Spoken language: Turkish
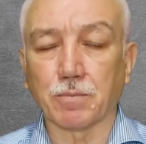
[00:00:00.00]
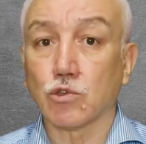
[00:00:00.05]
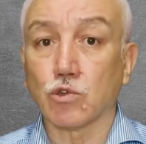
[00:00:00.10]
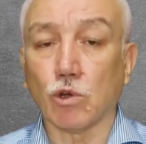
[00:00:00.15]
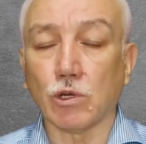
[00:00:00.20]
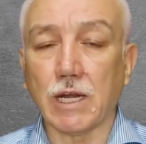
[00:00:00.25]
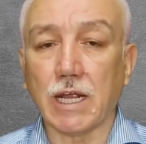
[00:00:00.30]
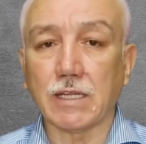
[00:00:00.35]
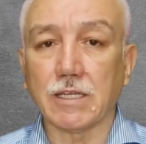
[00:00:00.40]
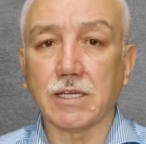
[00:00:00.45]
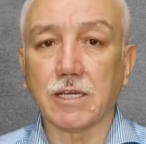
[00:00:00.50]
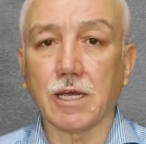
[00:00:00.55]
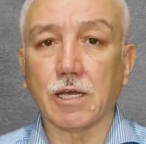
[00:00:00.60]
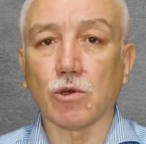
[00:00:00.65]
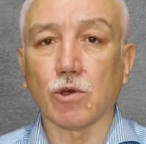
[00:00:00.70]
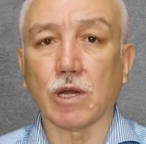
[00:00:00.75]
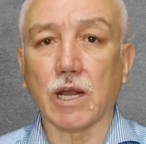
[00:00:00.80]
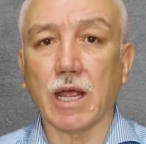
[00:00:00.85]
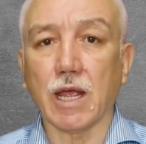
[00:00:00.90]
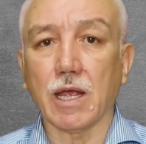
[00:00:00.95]
Söylentiye
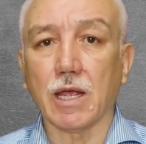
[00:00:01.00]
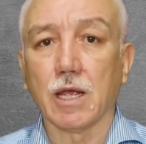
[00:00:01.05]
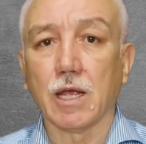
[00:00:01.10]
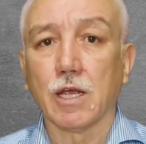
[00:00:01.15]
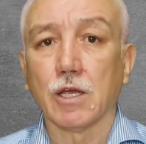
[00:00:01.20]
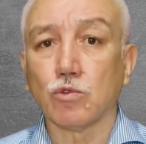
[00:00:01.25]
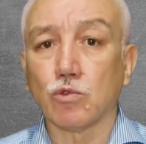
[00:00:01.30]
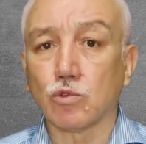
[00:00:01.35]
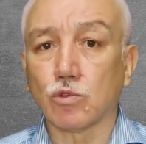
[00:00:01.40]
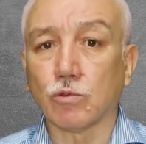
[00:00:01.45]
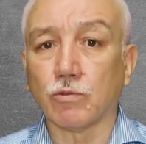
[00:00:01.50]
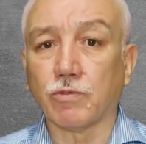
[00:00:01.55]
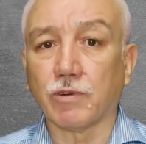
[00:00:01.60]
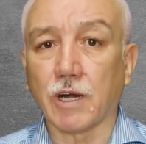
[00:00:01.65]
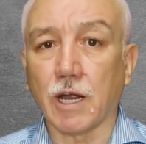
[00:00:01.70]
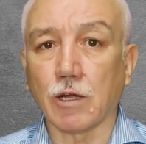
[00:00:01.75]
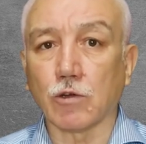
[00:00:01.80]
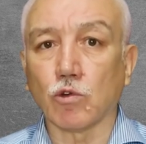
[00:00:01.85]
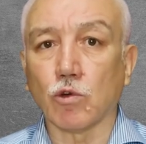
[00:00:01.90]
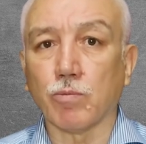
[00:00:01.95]
göre Yusuf
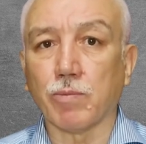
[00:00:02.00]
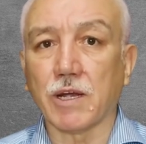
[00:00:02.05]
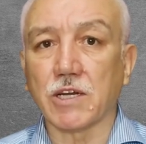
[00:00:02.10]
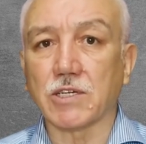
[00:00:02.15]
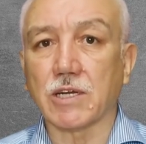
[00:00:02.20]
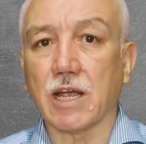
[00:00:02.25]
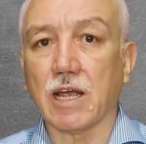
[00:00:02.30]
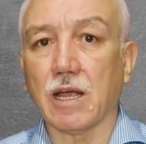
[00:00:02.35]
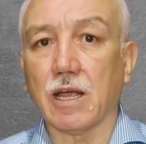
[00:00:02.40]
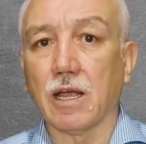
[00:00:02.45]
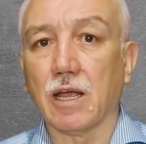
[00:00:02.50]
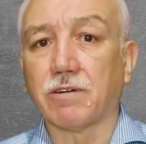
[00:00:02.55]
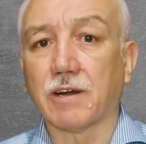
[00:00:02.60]
Franco Paşa